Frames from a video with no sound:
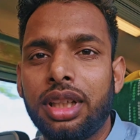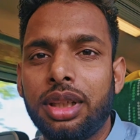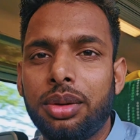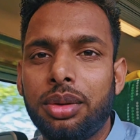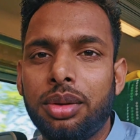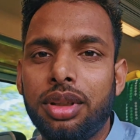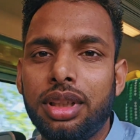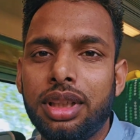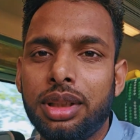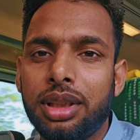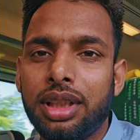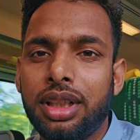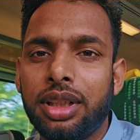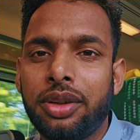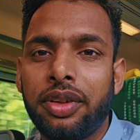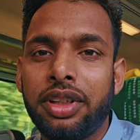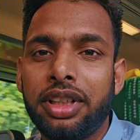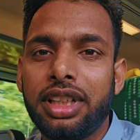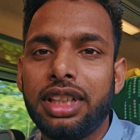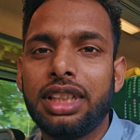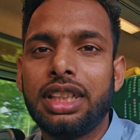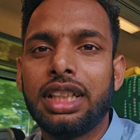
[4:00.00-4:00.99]
हैं और
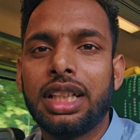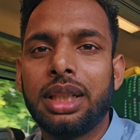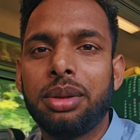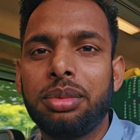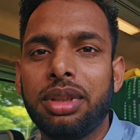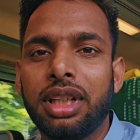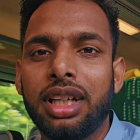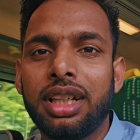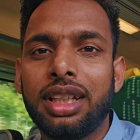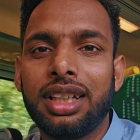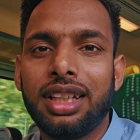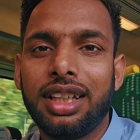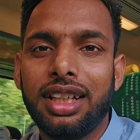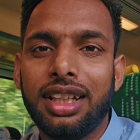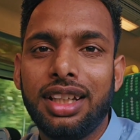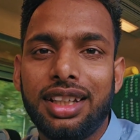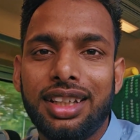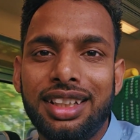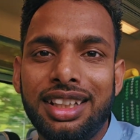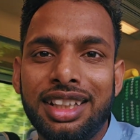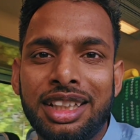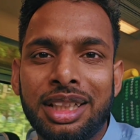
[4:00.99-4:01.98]
ट्वेंटी की जानक जा रहे हैं
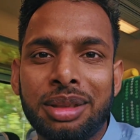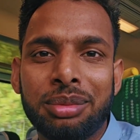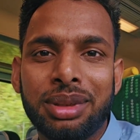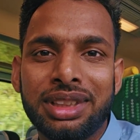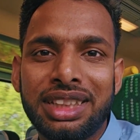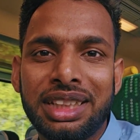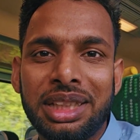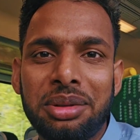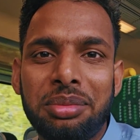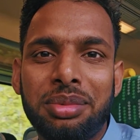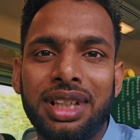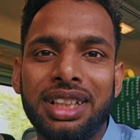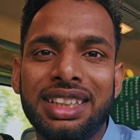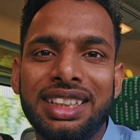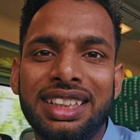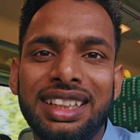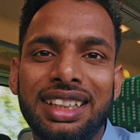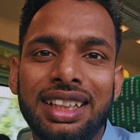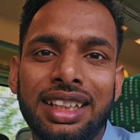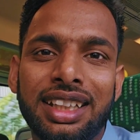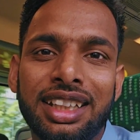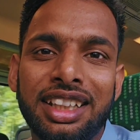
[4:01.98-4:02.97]
लेकिन मजीद बात
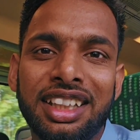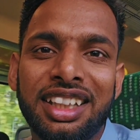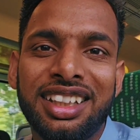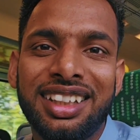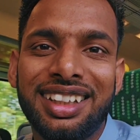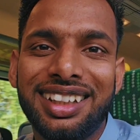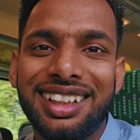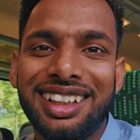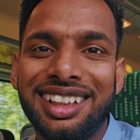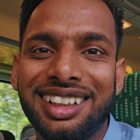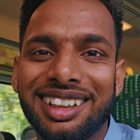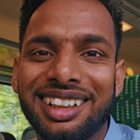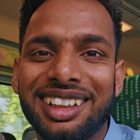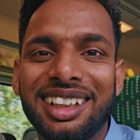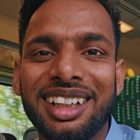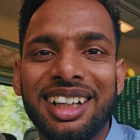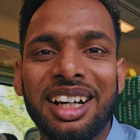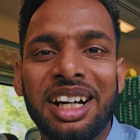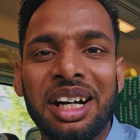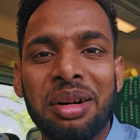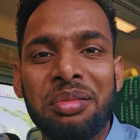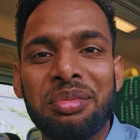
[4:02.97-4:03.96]
यह है कि
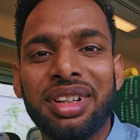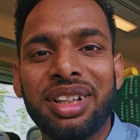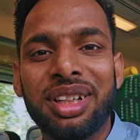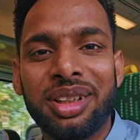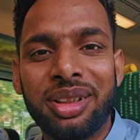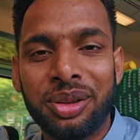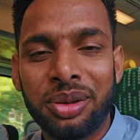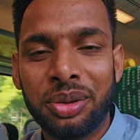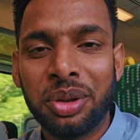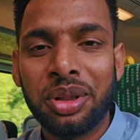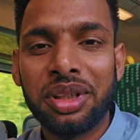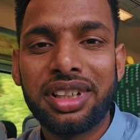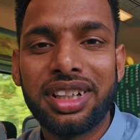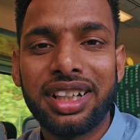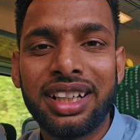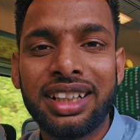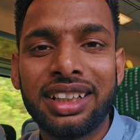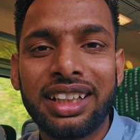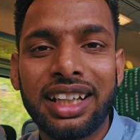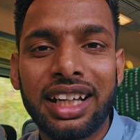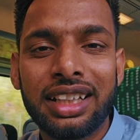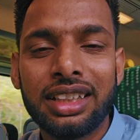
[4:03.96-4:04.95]
हमने रॉन्ग
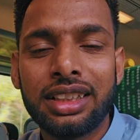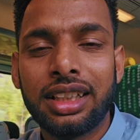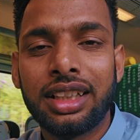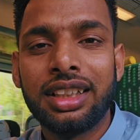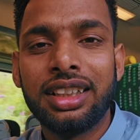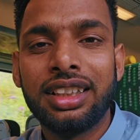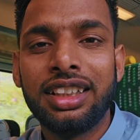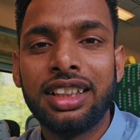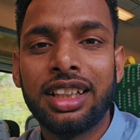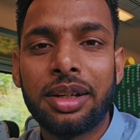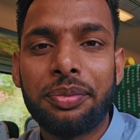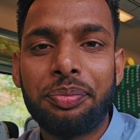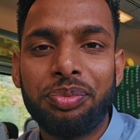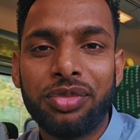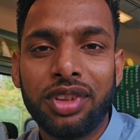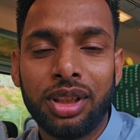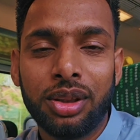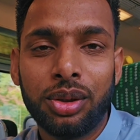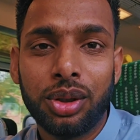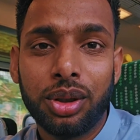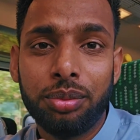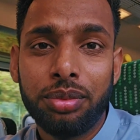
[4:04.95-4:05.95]
ट्रेन कैच कर लिया
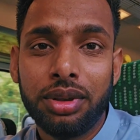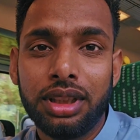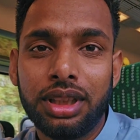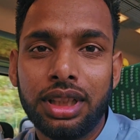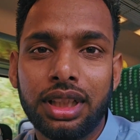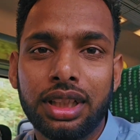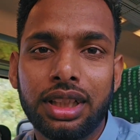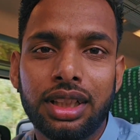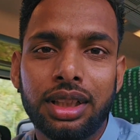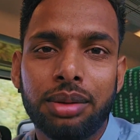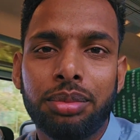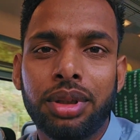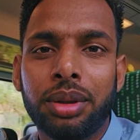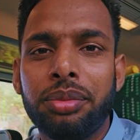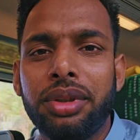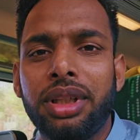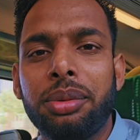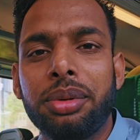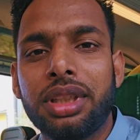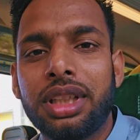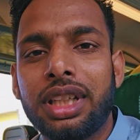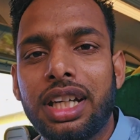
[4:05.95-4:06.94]
है तो अभी जाकर
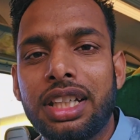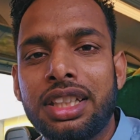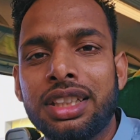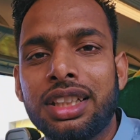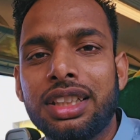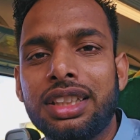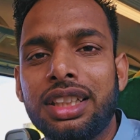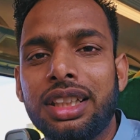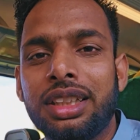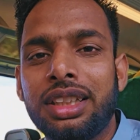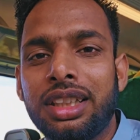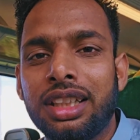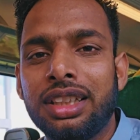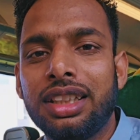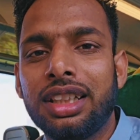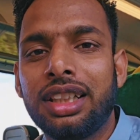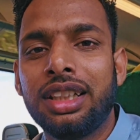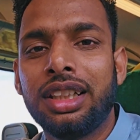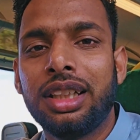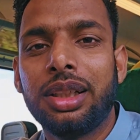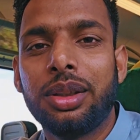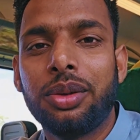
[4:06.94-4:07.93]
बर्मिंग इंटरनेशनल से चेंज
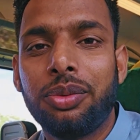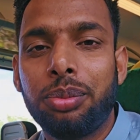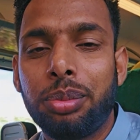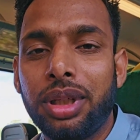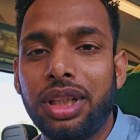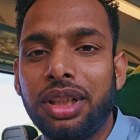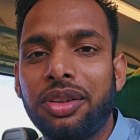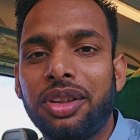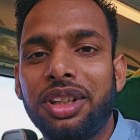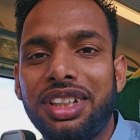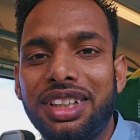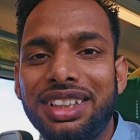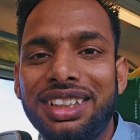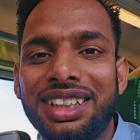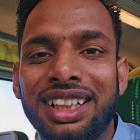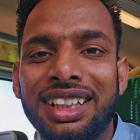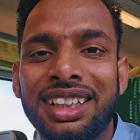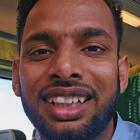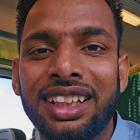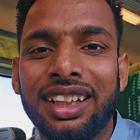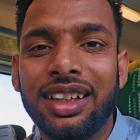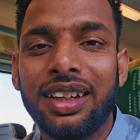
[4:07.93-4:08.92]
करेंगे फिर कंट्री
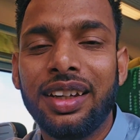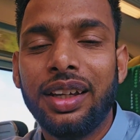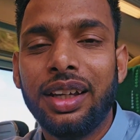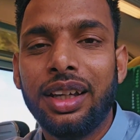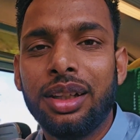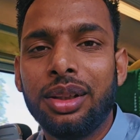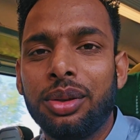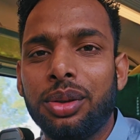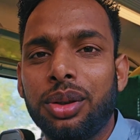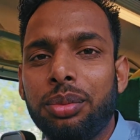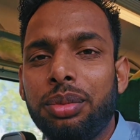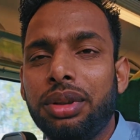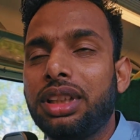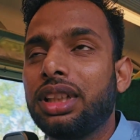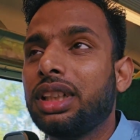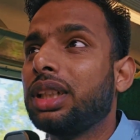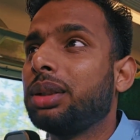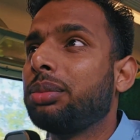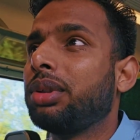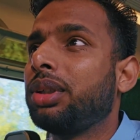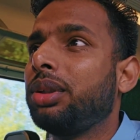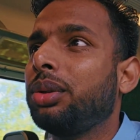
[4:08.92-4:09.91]
जाएंगे तो अभी
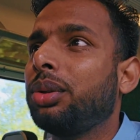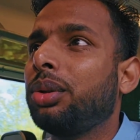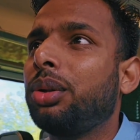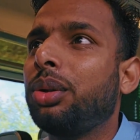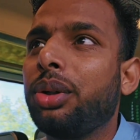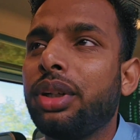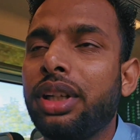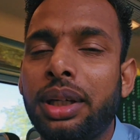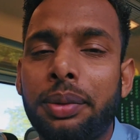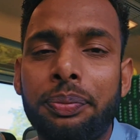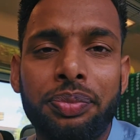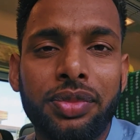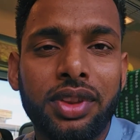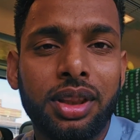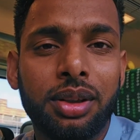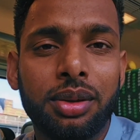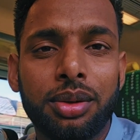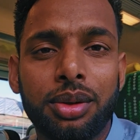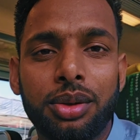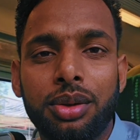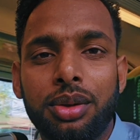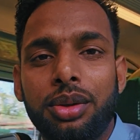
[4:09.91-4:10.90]
तकरीबन नौ हो रहे हैं
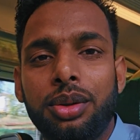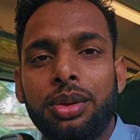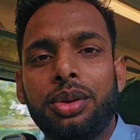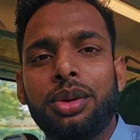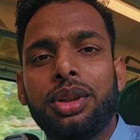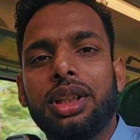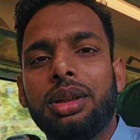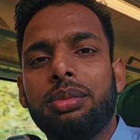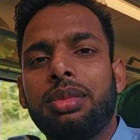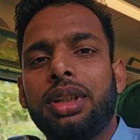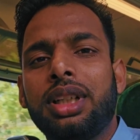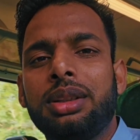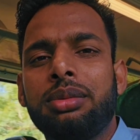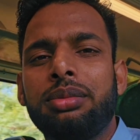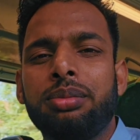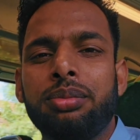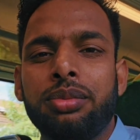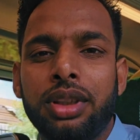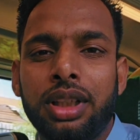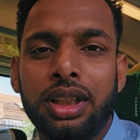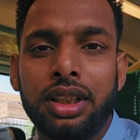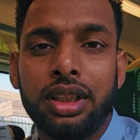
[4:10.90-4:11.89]
तो नौ के बाद
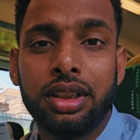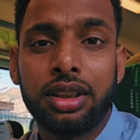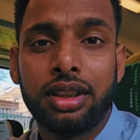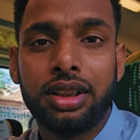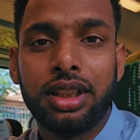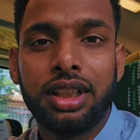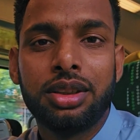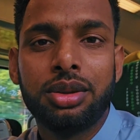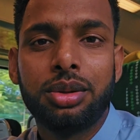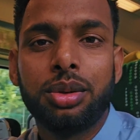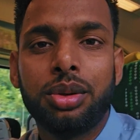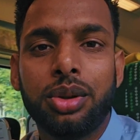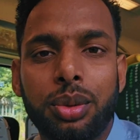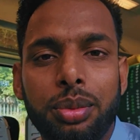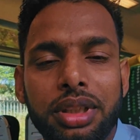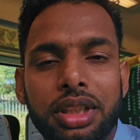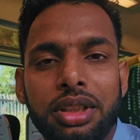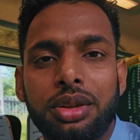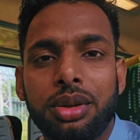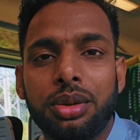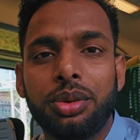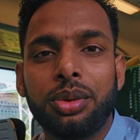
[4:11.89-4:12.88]
आगे क्लास तो नौ
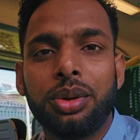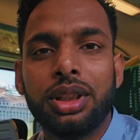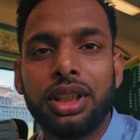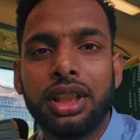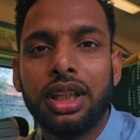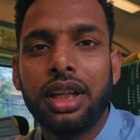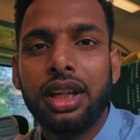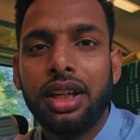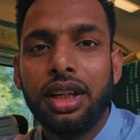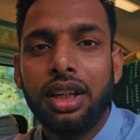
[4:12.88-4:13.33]
बजे शुरू होगी